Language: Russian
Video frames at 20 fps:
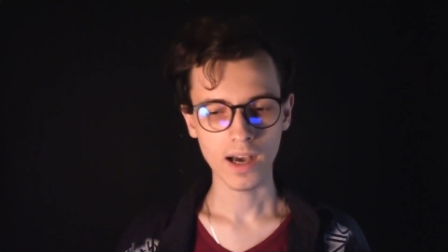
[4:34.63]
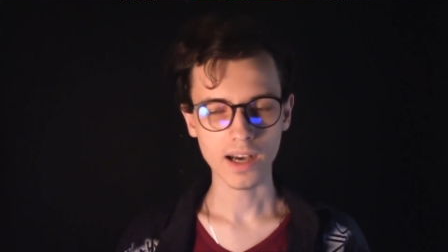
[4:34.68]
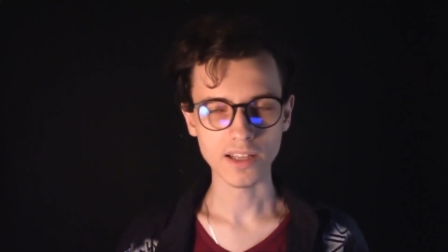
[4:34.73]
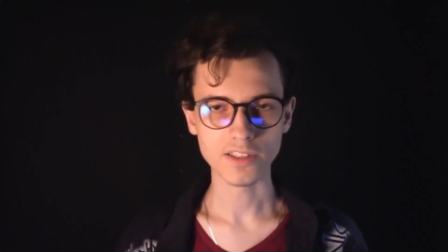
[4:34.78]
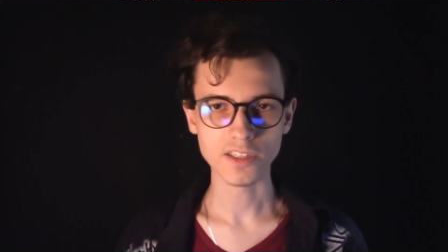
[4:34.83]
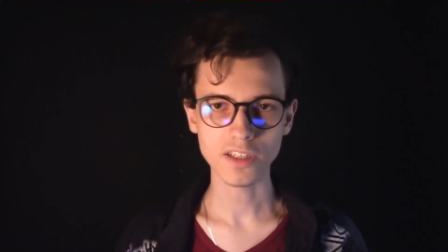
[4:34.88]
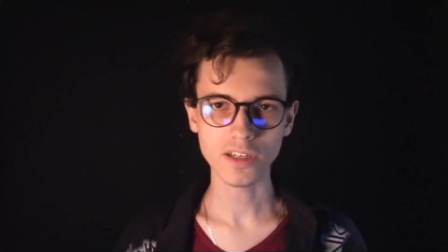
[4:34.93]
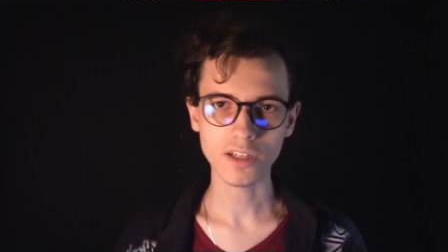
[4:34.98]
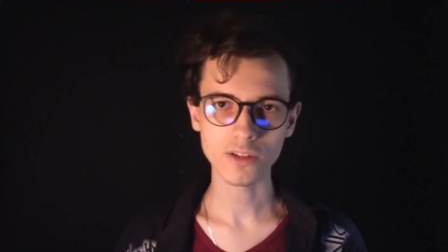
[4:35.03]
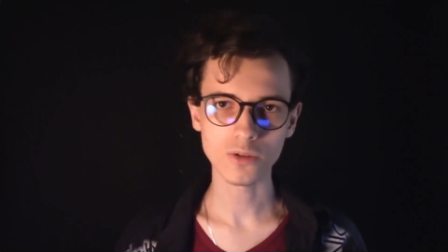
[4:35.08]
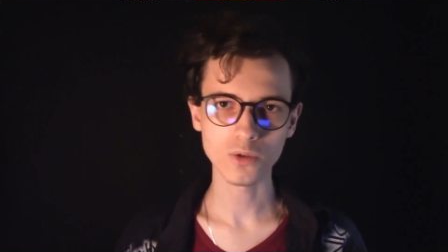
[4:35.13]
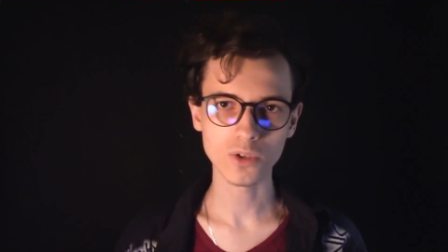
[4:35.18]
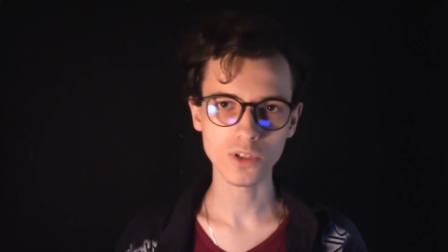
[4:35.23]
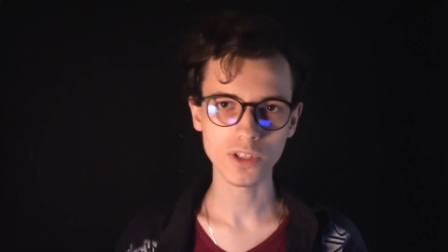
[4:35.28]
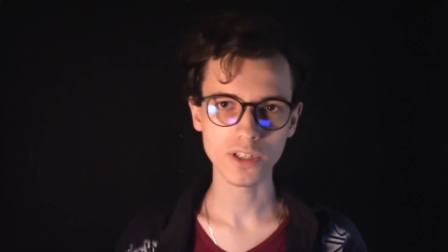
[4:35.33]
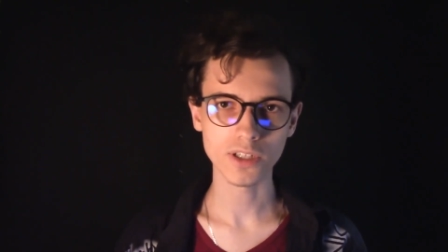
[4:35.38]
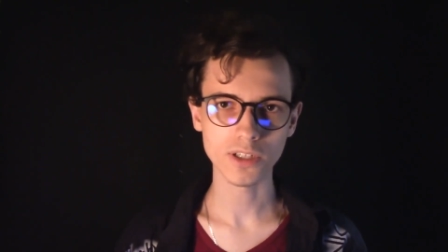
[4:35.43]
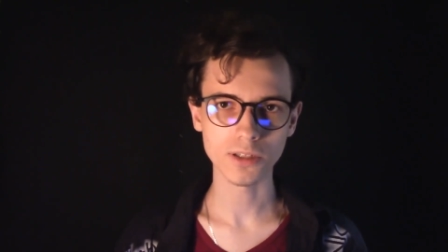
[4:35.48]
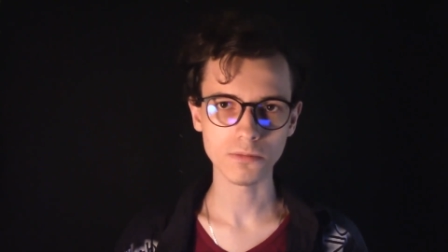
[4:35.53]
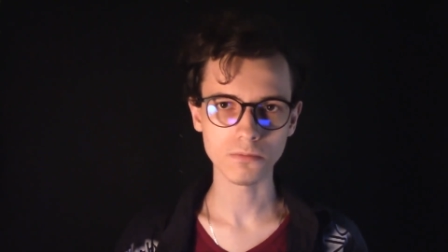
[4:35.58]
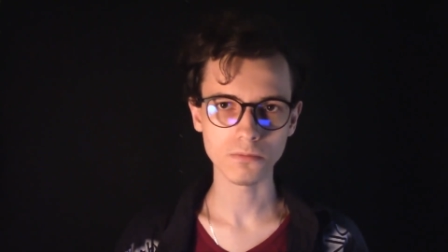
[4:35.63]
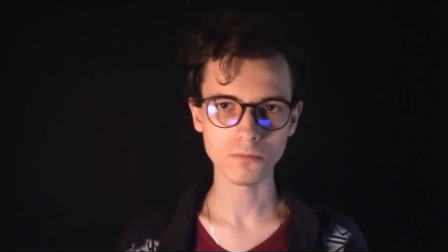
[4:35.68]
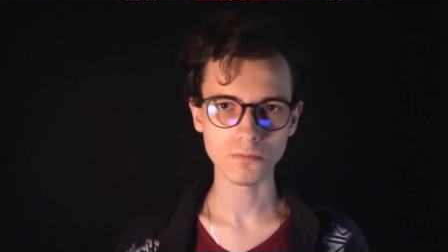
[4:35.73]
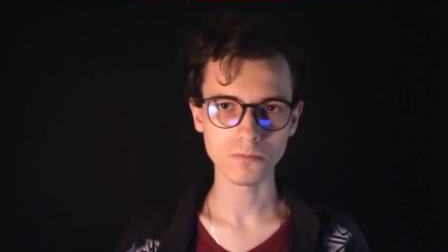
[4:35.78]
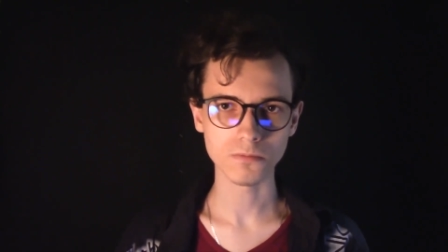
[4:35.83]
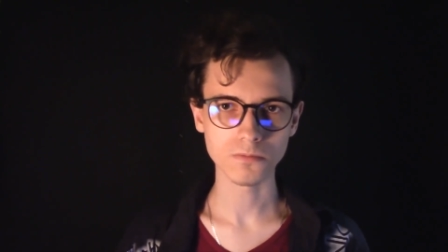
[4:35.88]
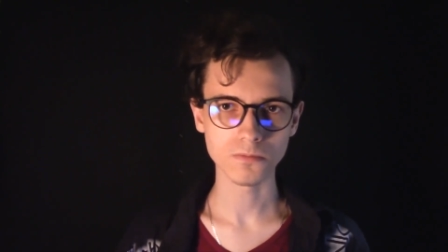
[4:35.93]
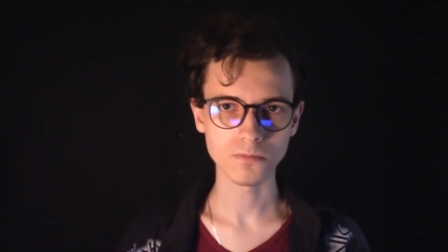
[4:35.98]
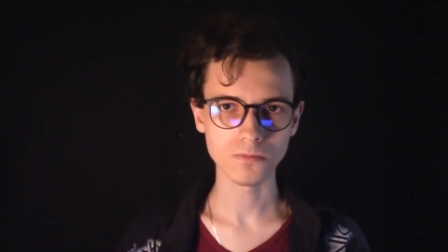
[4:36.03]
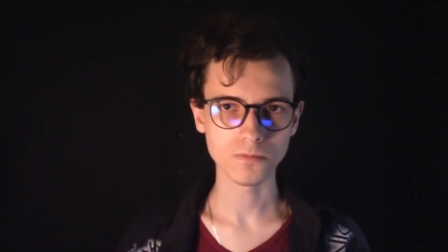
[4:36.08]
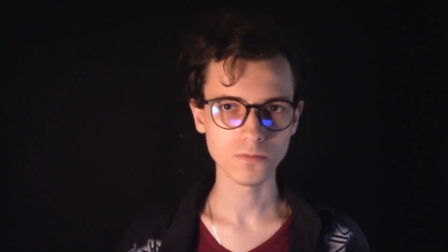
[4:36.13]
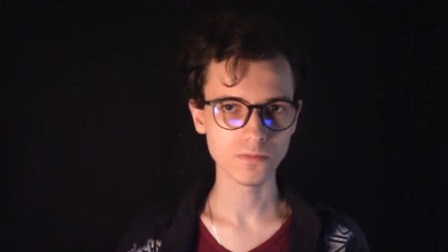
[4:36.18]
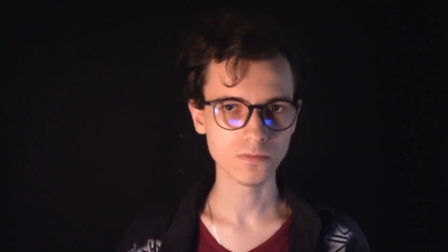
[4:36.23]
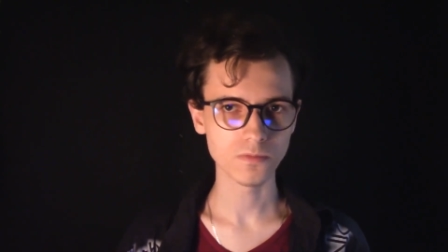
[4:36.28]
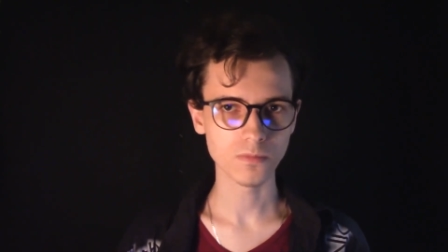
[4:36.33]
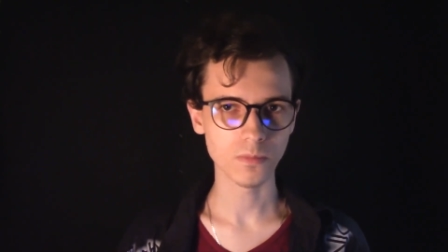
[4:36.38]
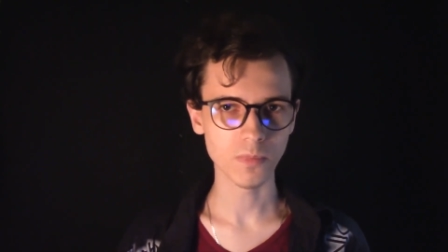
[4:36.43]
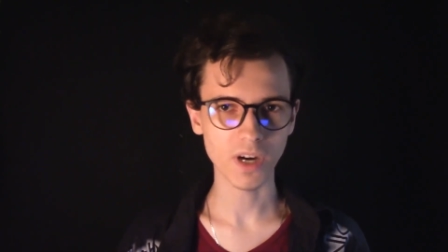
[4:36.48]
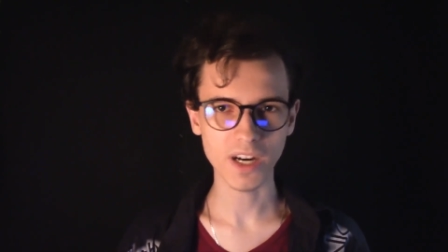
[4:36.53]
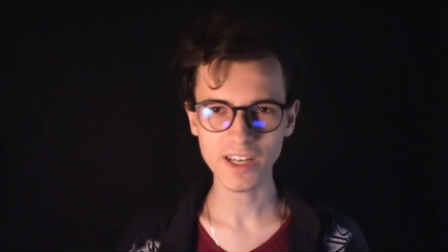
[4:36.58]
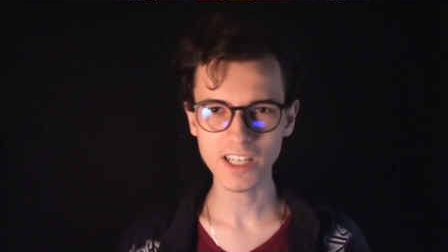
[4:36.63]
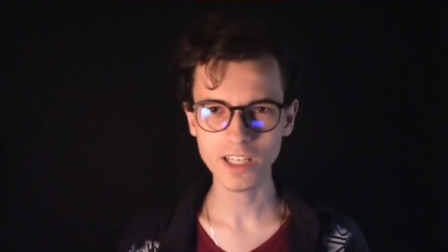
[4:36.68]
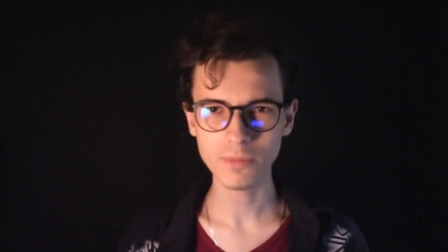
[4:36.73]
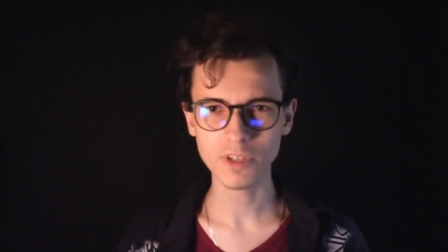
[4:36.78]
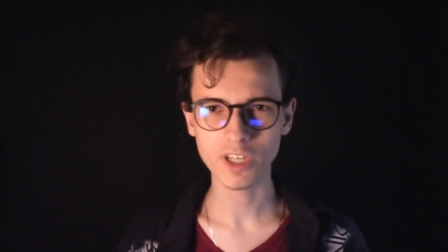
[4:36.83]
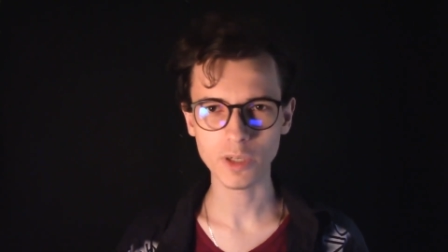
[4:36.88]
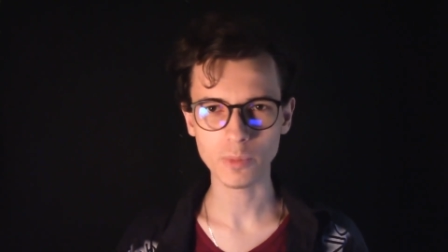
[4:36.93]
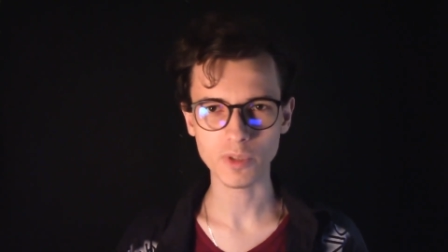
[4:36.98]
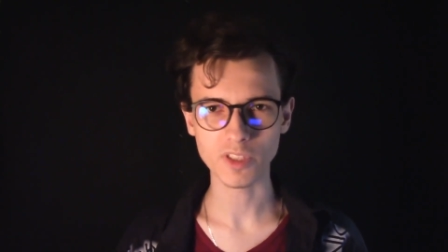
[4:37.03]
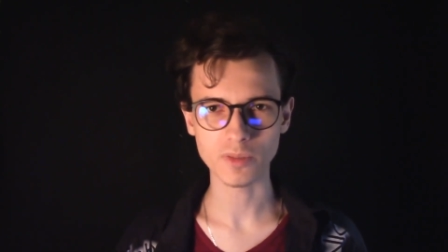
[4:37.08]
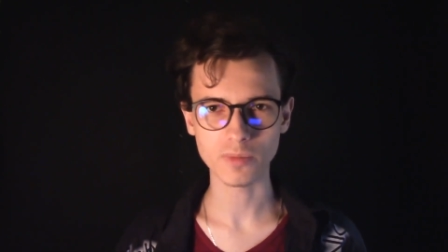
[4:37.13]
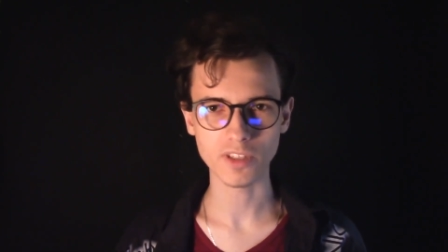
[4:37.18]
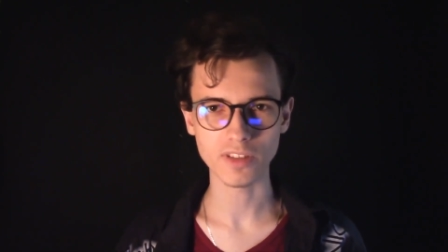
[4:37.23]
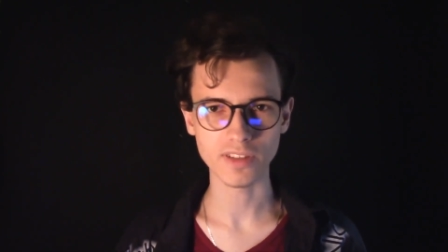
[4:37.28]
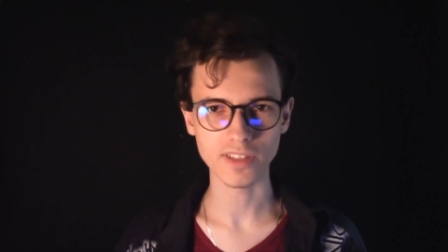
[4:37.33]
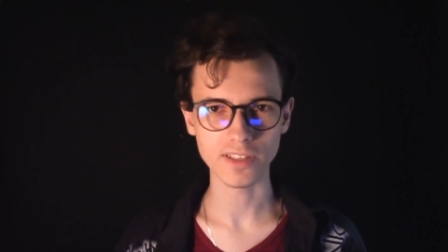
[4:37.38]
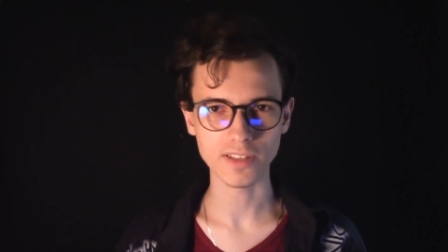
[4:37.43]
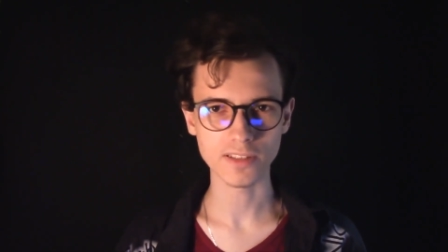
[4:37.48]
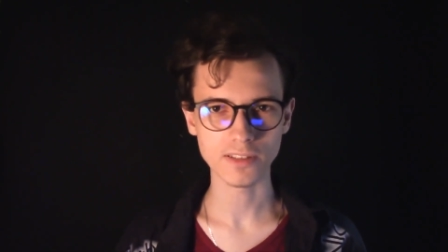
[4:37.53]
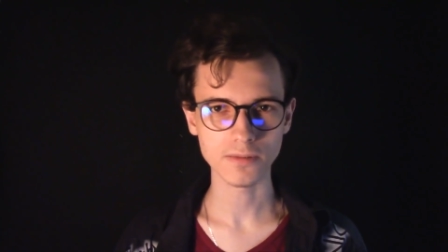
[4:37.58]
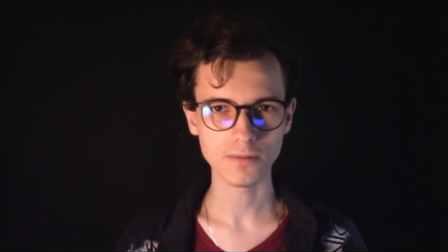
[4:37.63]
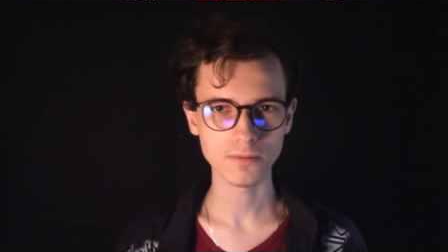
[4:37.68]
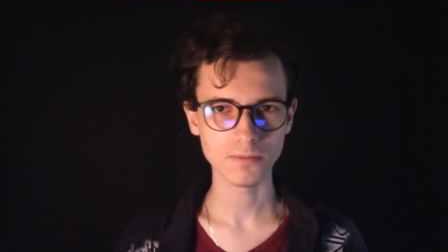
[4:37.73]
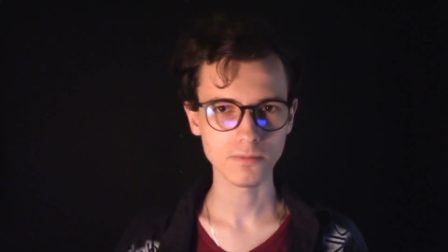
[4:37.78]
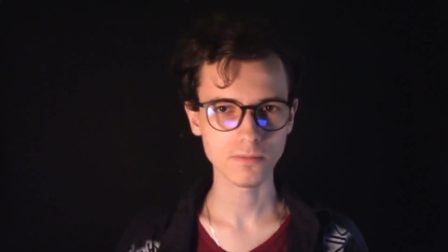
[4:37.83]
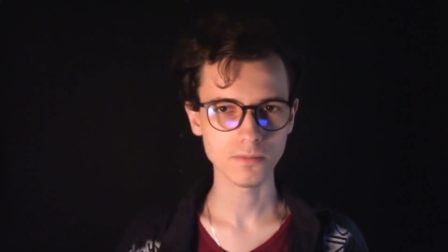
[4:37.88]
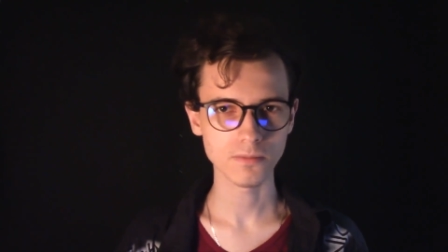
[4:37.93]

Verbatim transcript: А те, которые могли бы их посмотреть,